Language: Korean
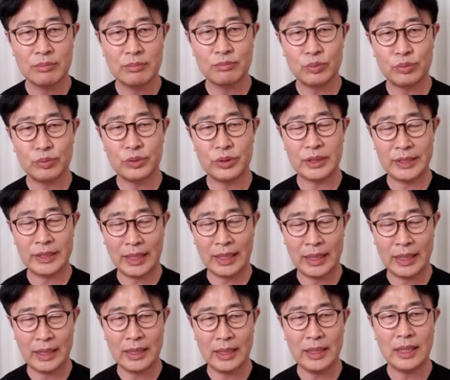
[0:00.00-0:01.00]
부분들을
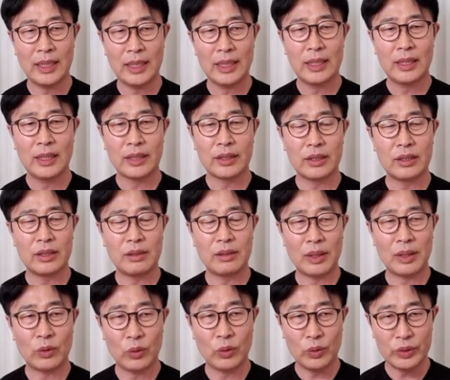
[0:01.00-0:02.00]
잘
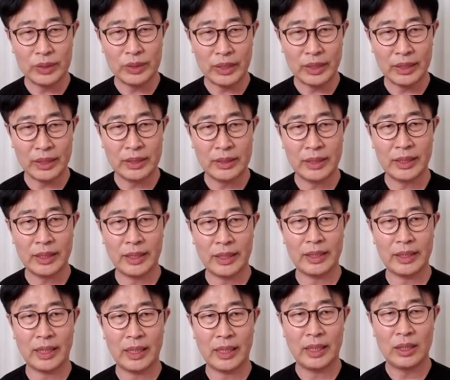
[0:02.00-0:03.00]
경험하고 체크해야
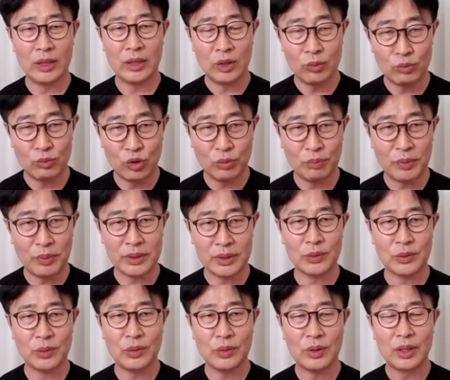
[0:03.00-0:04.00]
된다.
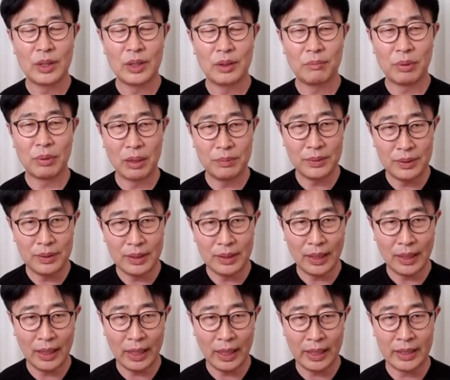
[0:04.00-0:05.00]
무엇보다도
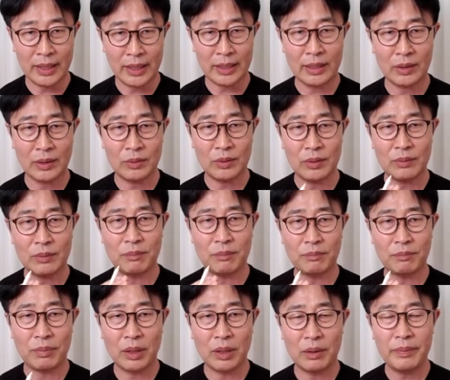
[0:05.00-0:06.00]
법을 알아야 되고
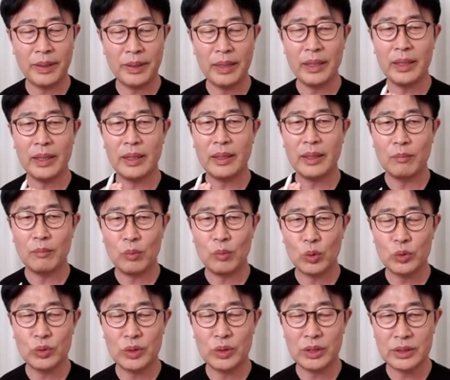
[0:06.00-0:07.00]
법의
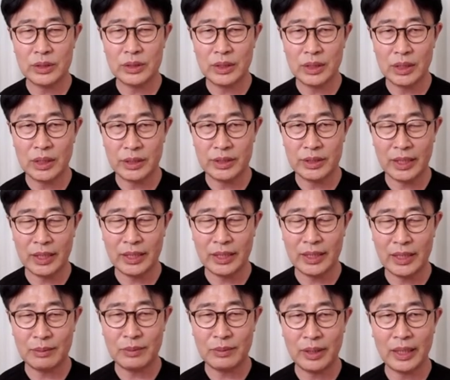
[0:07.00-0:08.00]
모든 것을 결정하기
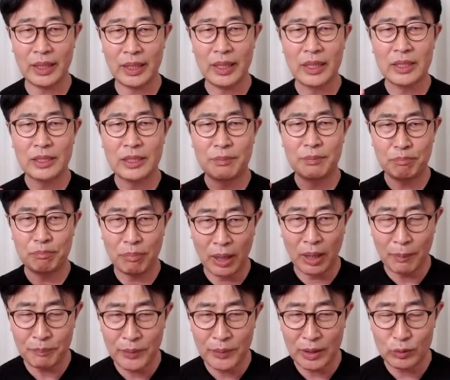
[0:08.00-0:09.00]
때문에 그
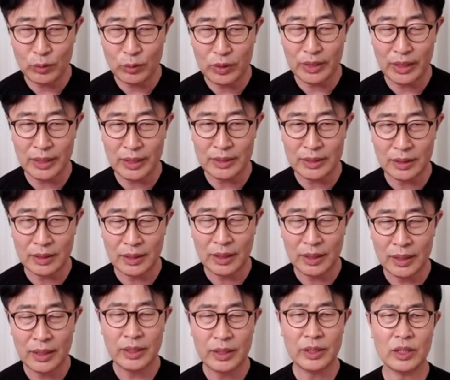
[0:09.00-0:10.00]
법 테두리 내에서
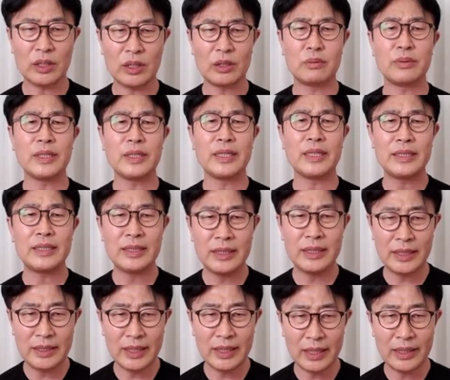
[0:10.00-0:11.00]
여러분의
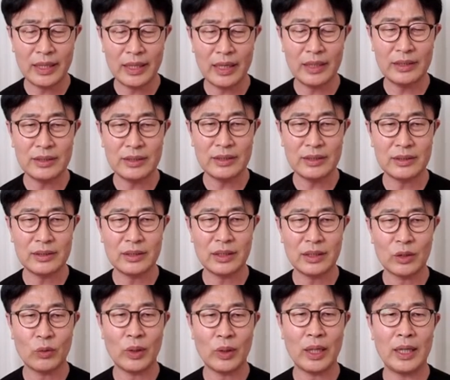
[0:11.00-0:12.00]
디자인 탤런트
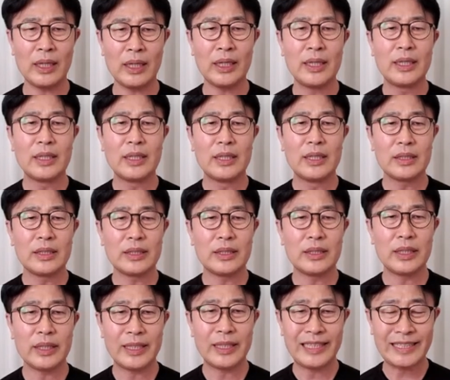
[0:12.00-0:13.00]
능력과
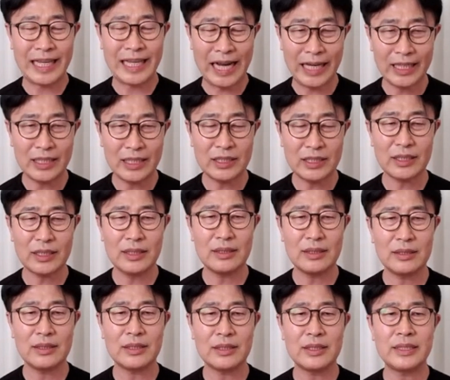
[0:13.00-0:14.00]
디자인의 창의적인
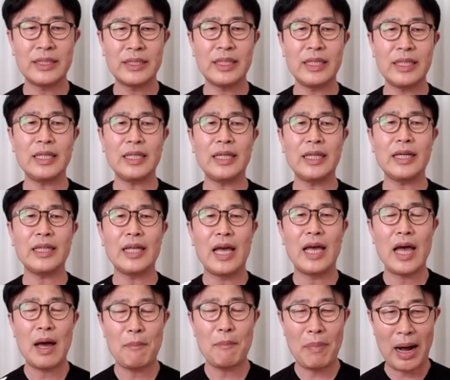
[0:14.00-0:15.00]
능력을 최대한
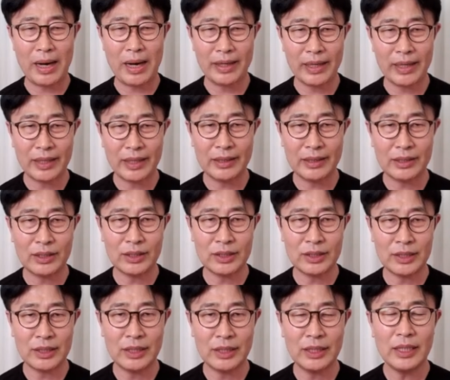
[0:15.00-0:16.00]
발현하는
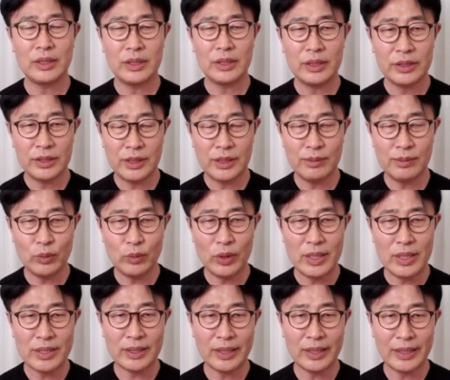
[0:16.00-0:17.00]
것이
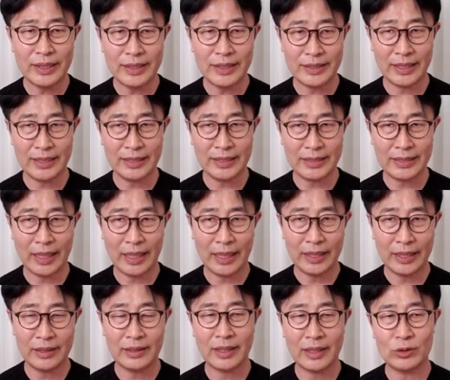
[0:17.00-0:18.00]
실무에서의 디자인이다.
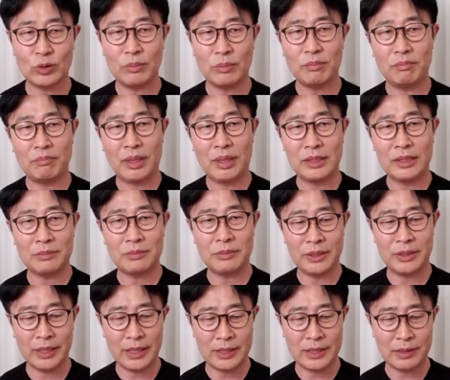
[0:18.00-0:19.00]
이렇게 좀
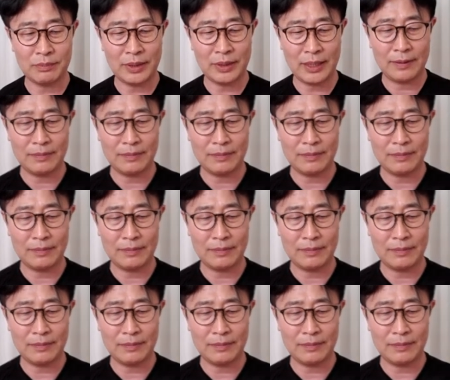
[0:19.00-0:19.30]
말씀드리겠습니다.